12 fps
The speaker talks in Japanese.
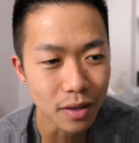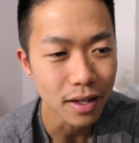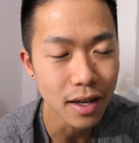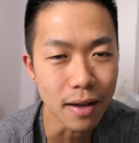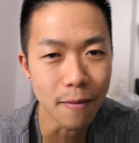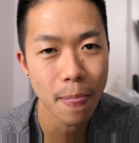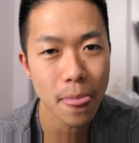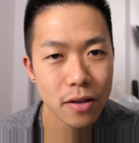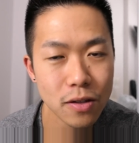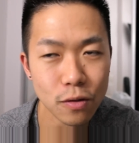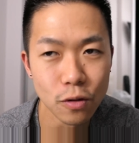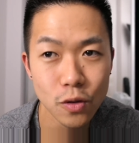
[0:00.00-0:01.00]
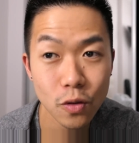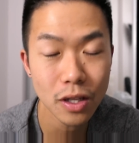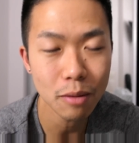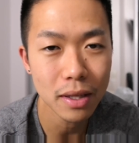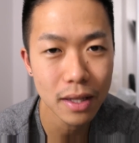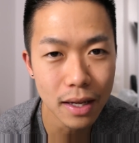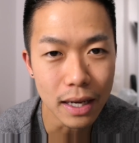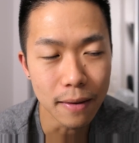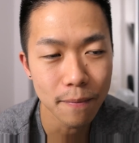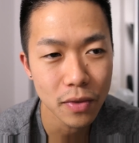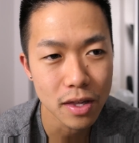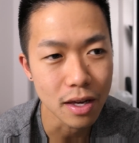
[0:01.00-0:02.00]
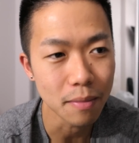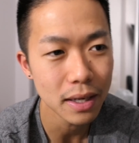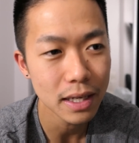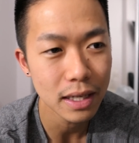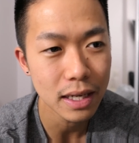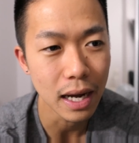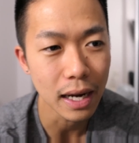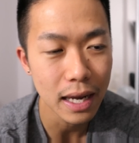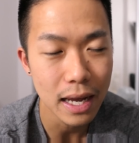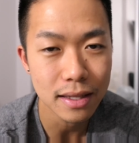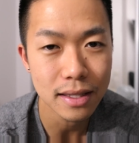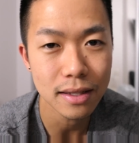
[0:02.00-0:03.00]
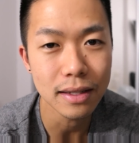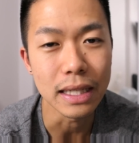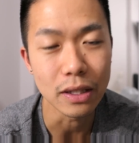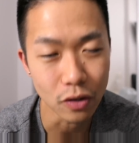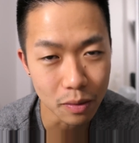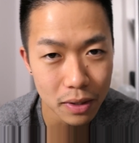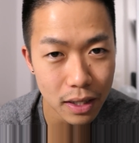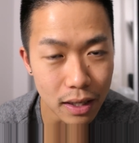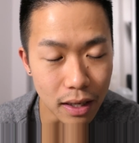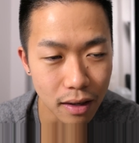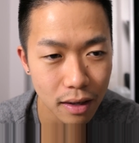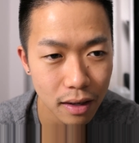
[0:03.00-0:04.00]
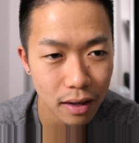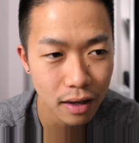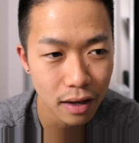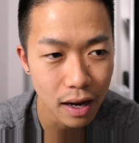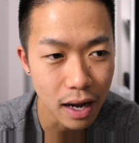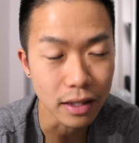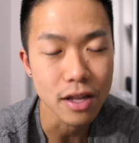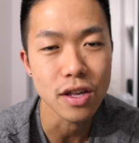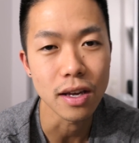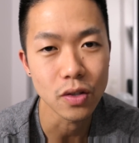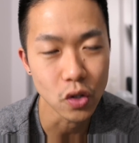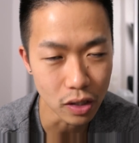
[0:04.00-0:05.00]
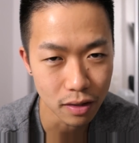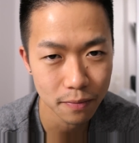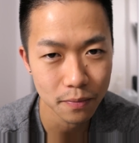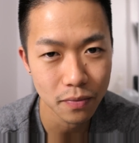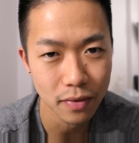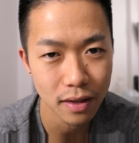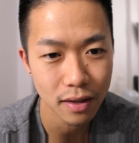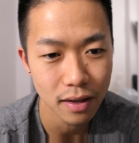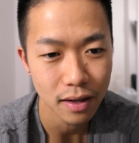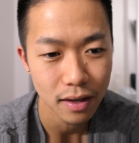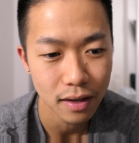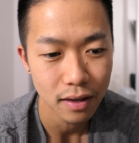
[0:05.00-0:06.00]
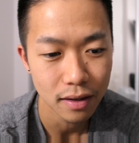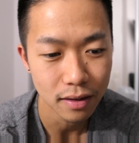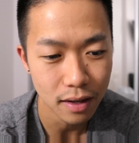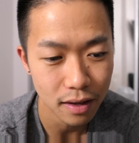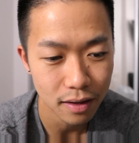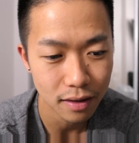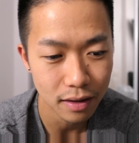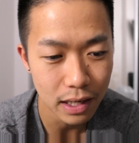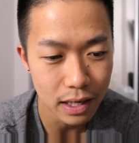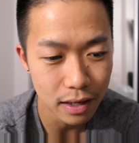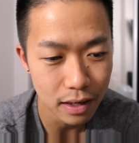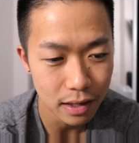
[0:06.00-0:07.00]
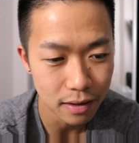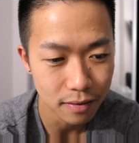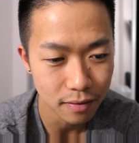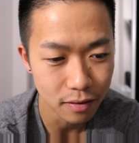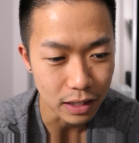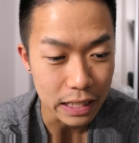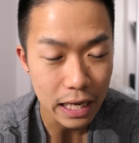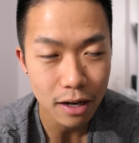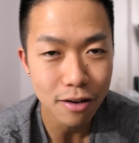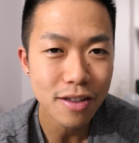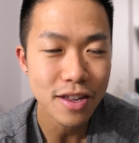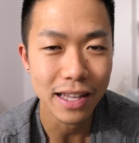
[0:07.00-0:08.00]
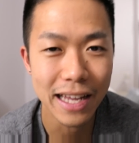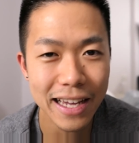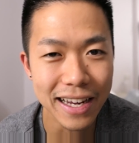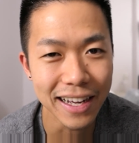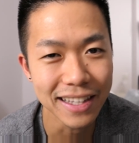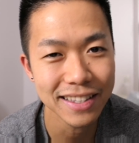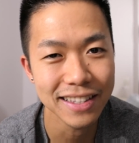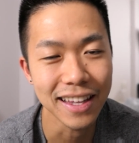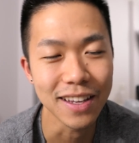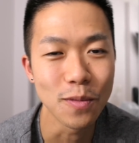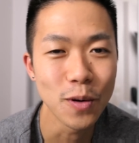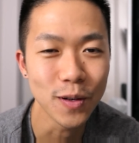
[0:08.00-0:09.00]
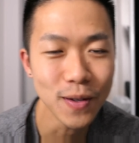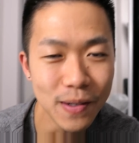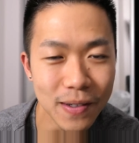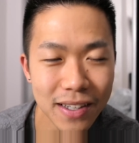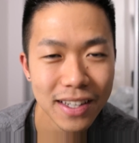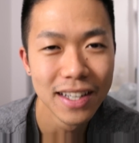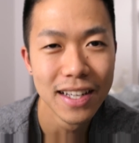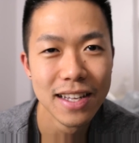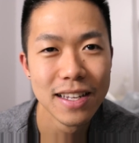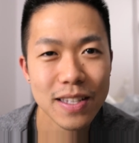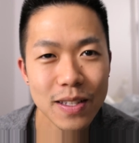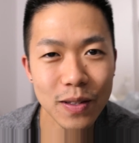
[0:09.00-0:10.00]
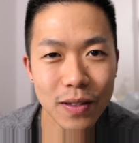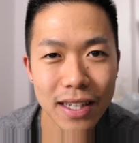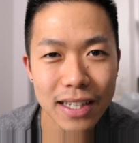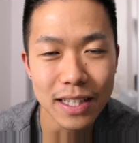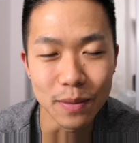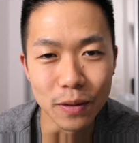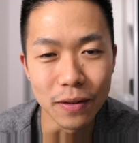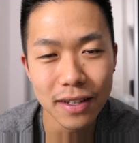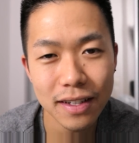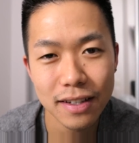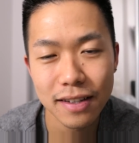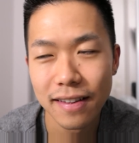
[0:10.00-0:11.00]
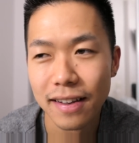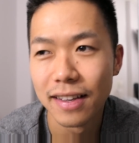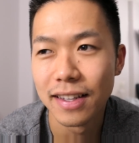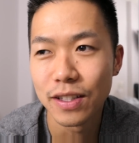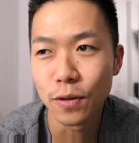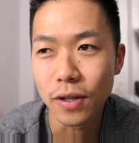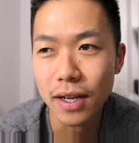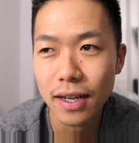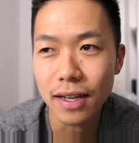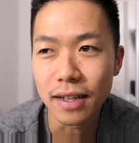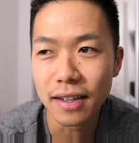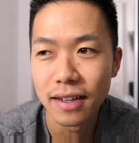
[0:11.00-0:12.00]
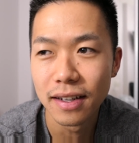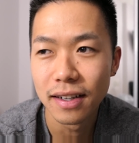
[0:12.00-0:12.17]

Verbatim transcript: れでそのそういう意味で喋りかけやすいという意味で話しやすいでだからいけるんじゃねえかって思うそのネイティブのね人が